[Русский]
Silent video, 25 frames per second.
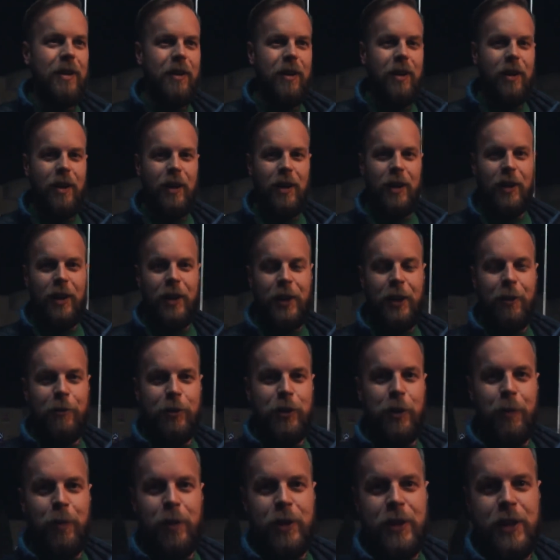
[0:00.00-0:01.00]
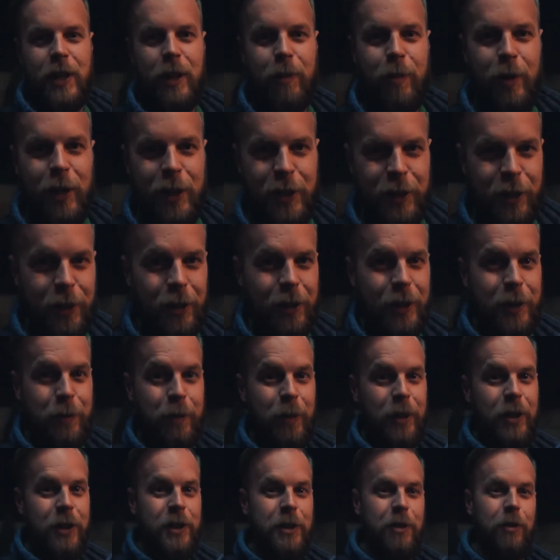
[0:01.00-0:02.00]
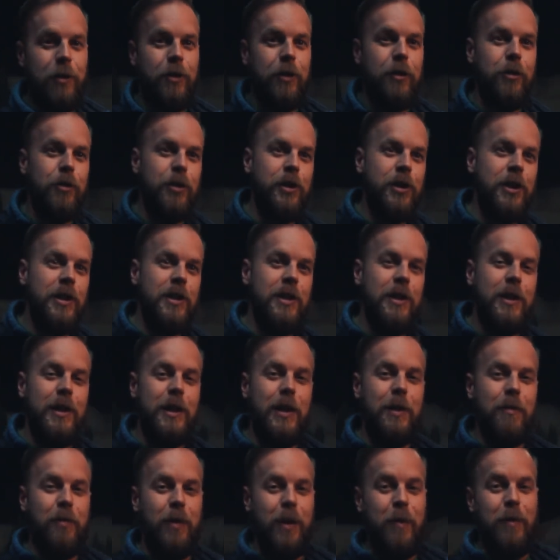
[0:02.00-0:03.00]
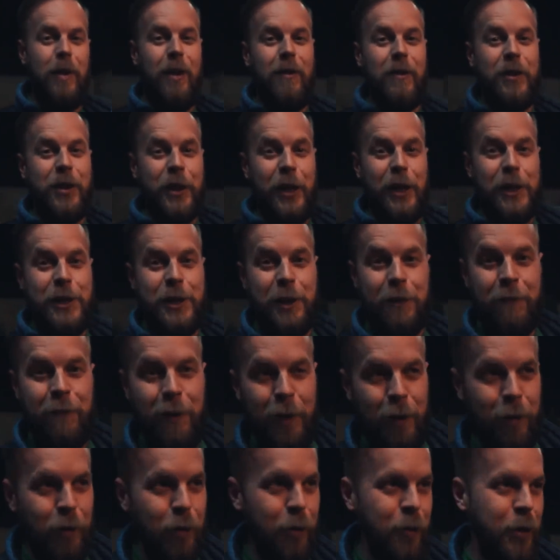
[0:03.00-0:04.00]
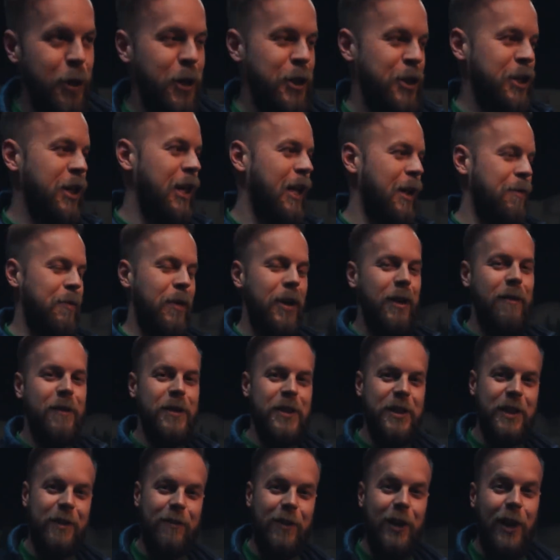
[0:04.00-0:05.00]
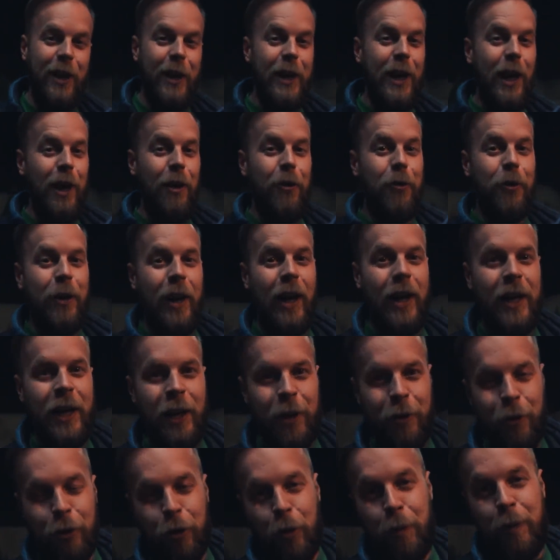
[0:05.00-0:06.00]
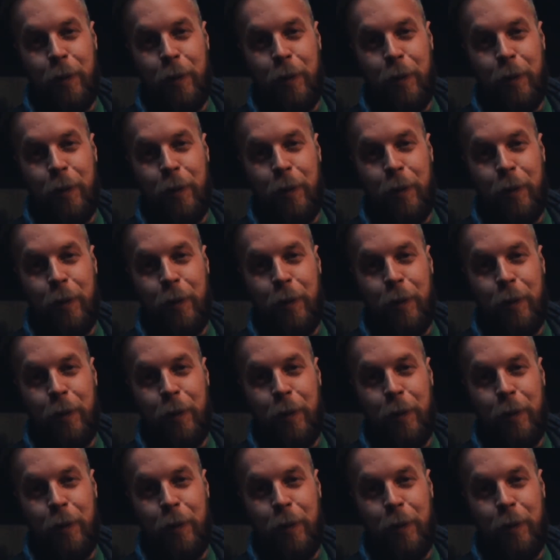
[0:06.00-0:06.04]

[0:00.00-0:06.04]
Э, для того, чтобы разнообразить экспедиционную жизнь и прибавить красок к фильму, мы решили отправиться в нелегальную кальянную и